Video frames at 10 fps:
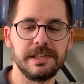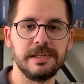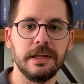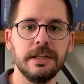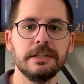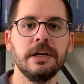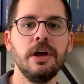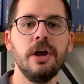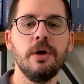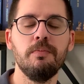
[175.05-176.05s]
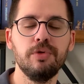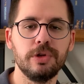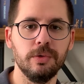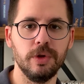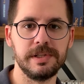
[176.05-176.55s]
isteyenler
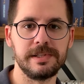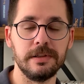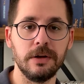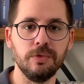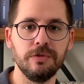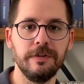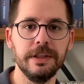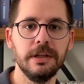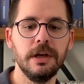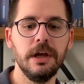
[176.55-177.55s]
buradan ulaşsınlar lütfen.